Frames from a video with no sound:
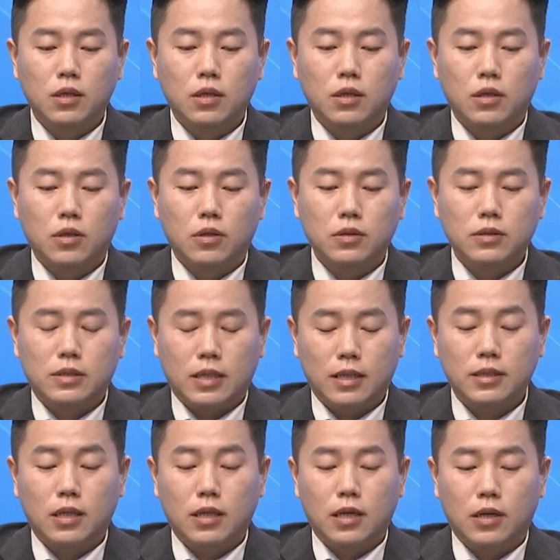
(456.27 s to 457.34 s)
어,
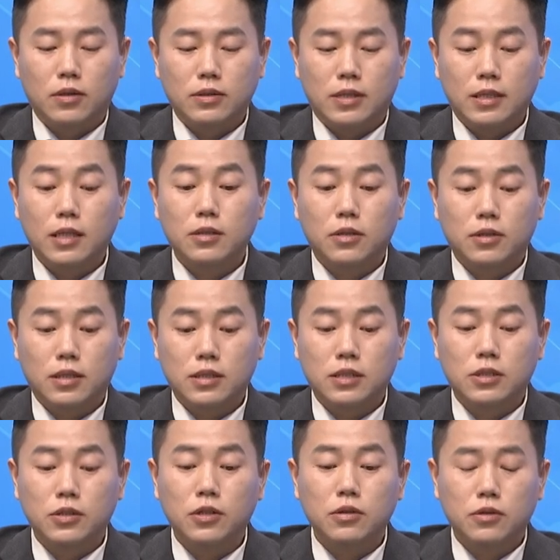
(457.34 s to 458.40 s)
재작, 아, 어,
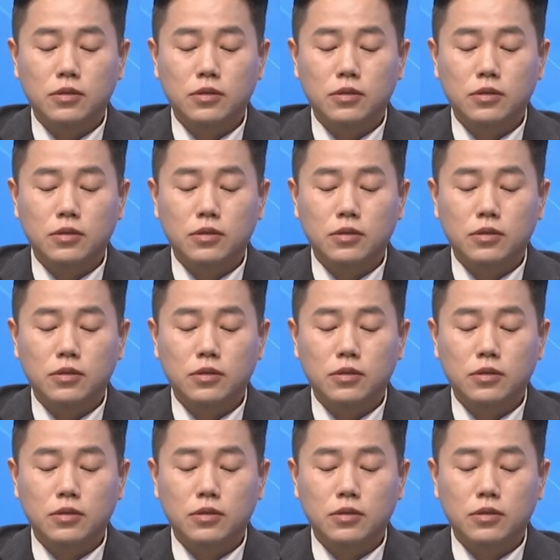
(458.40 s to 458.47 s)
재작년까지는요.